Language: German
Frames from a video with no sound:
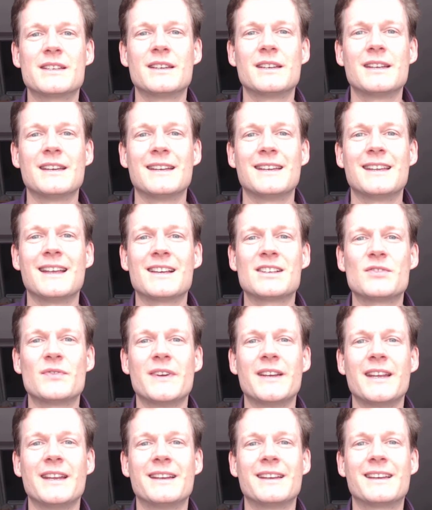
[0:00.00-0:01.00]
sind, dass
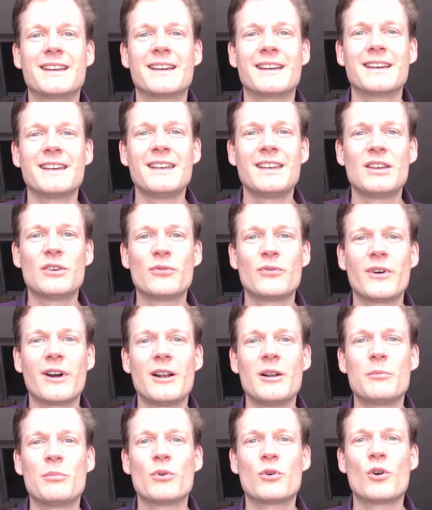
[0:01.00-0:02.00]
wir den
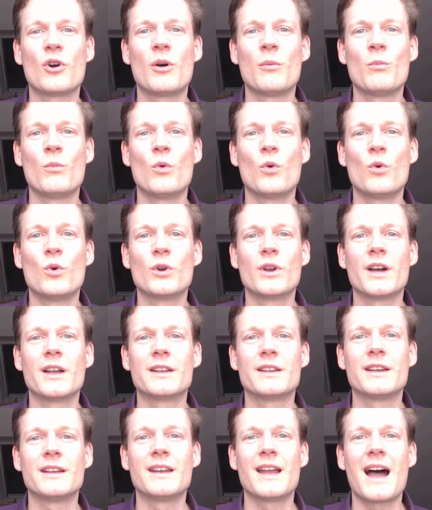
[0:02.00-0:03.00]
Kriechfall bekommen oder
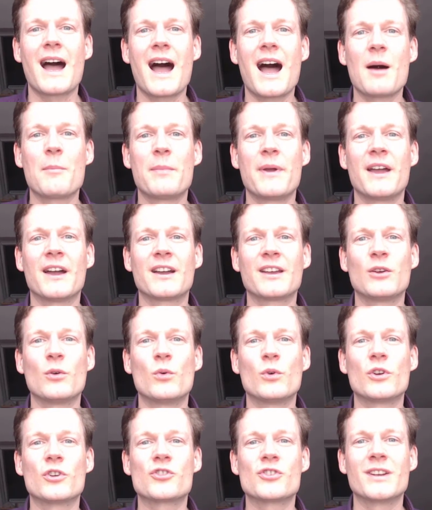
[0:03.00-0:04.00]
den
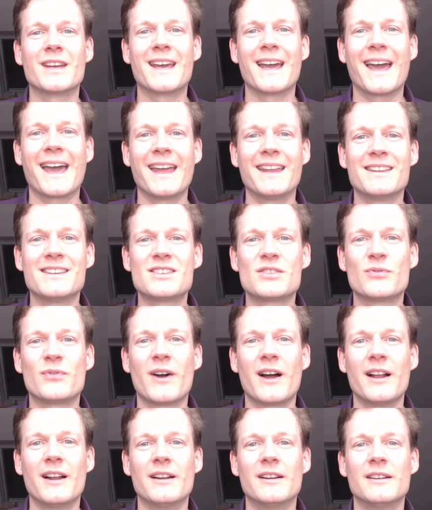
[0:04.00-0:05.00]
aperiodischen
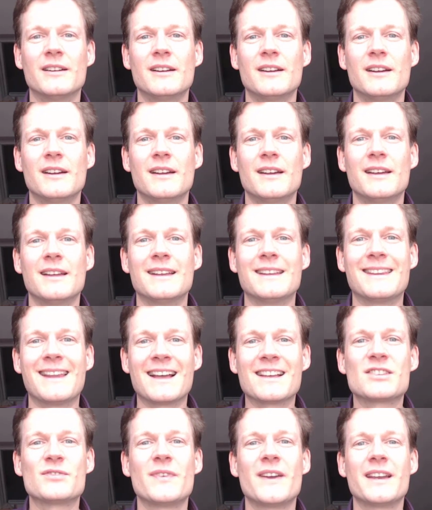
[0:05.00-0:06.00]
Grenzfall.
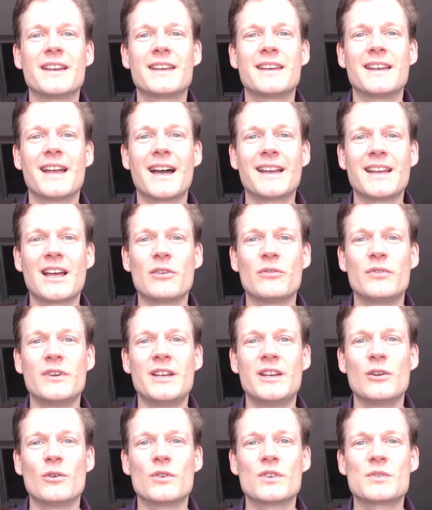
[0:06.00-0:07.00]
Das werde ich in anderen
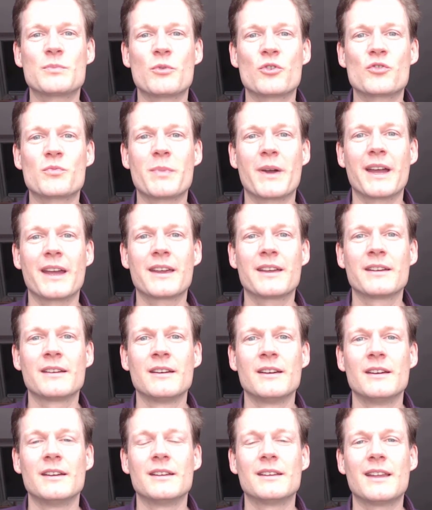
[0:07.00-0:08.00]
Videos besprechen.
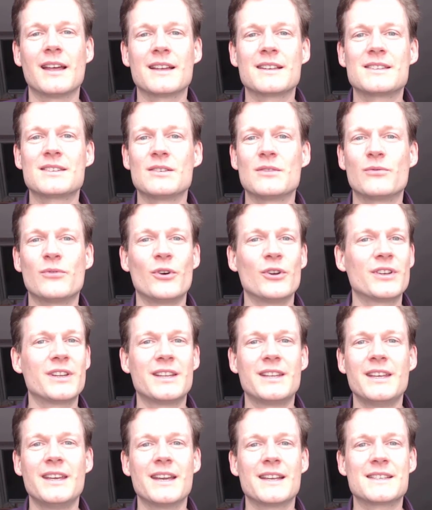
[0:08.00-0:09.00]
Das wollte
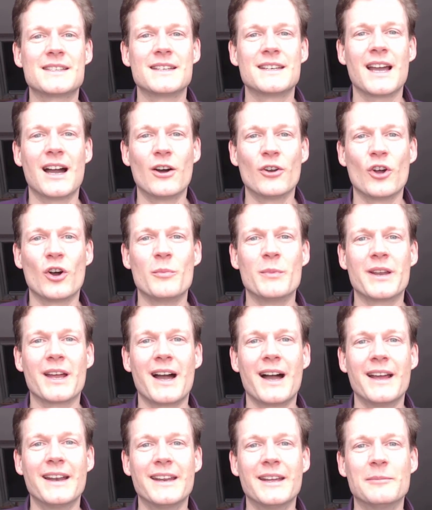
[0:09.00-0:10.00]
ich hier jetzt nicht auch noch mit
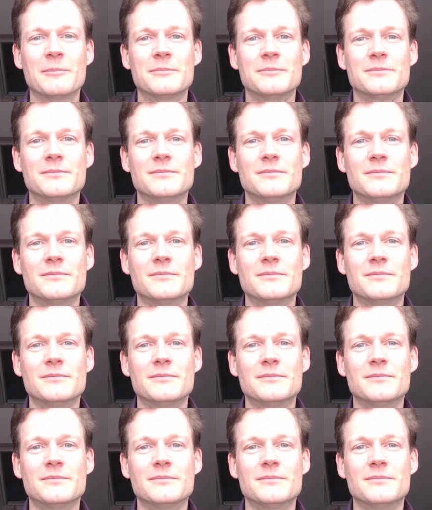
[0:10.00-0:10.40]
reinnehmen.